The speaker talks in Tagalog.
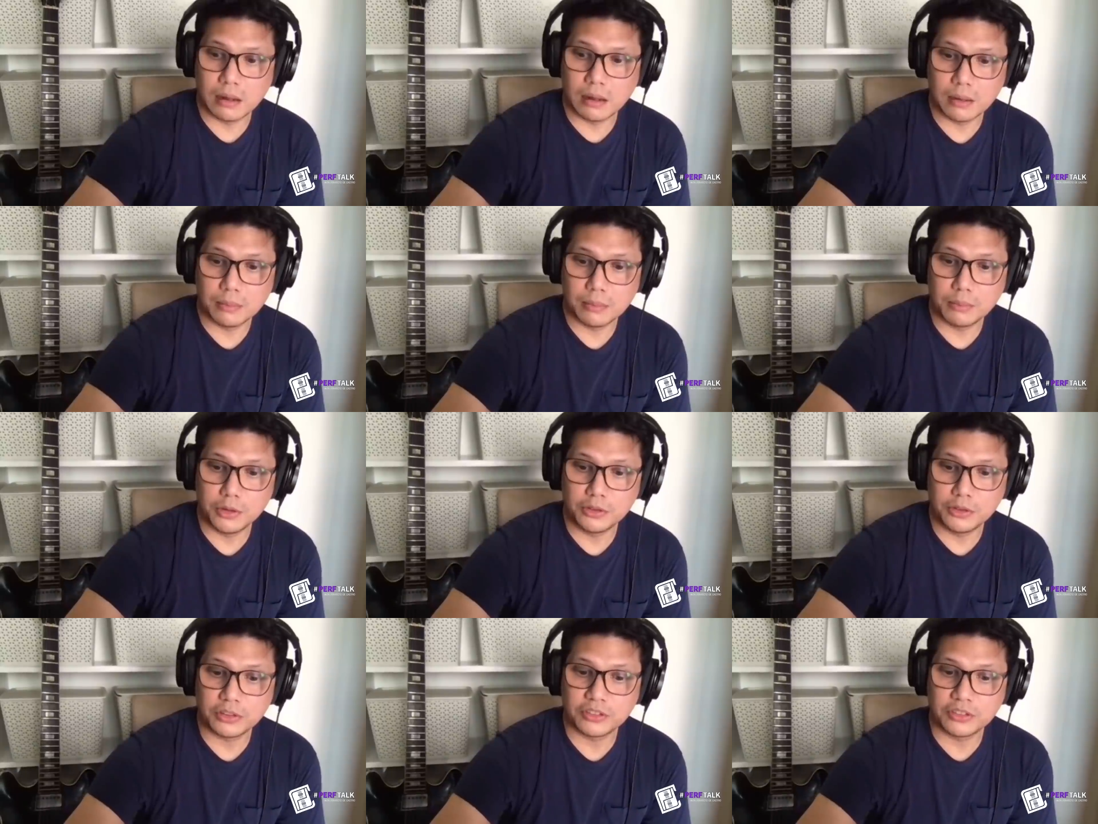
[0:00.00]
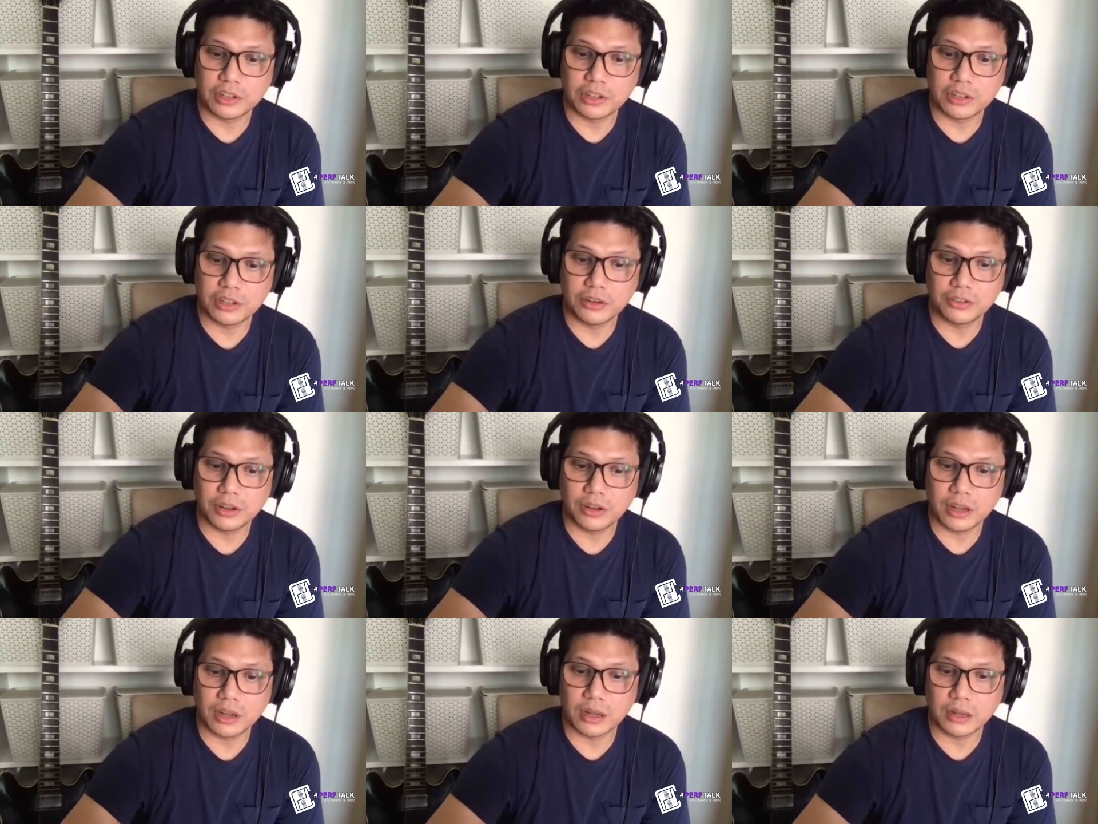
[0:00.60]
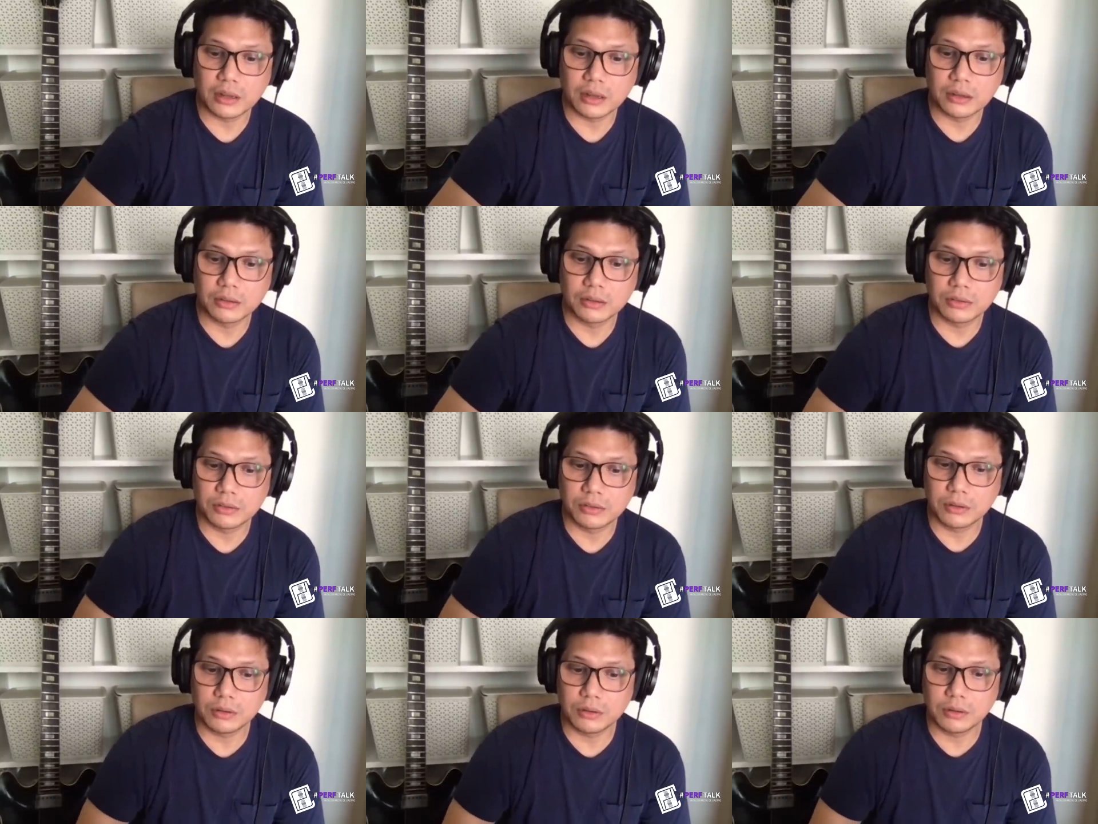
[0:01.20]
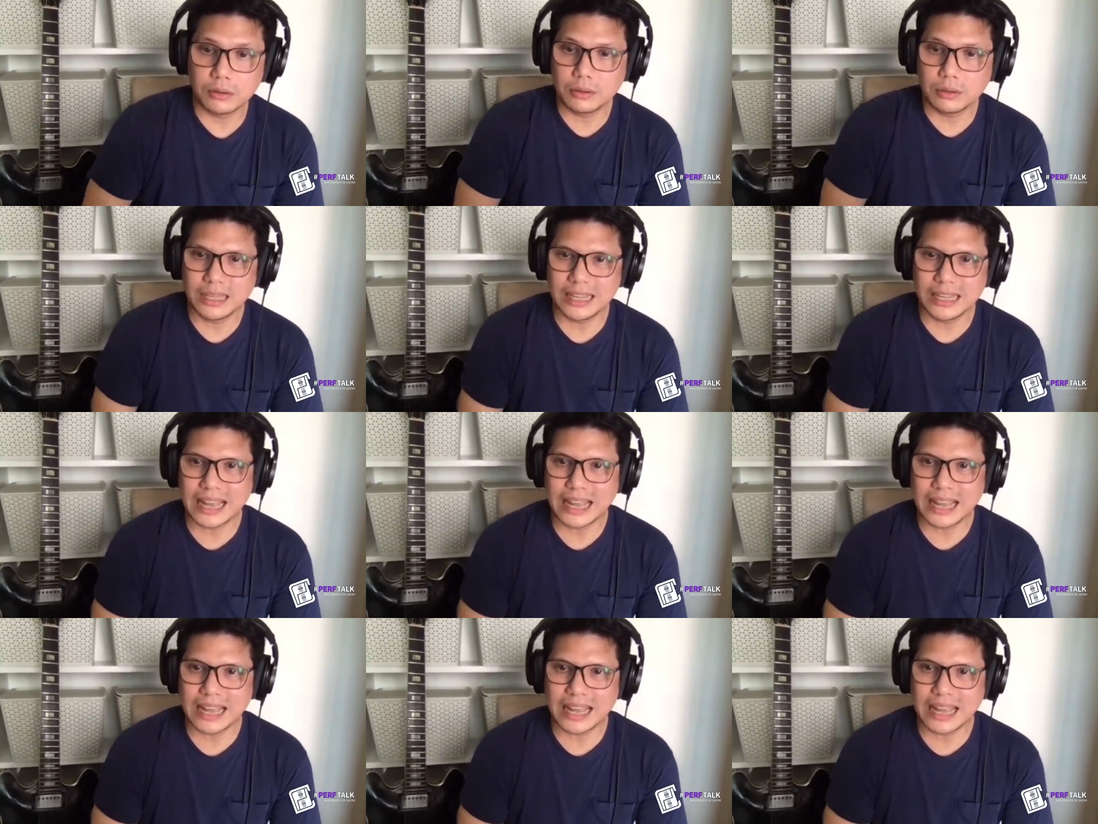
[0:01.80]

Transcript: Um, musician din siya eh. So,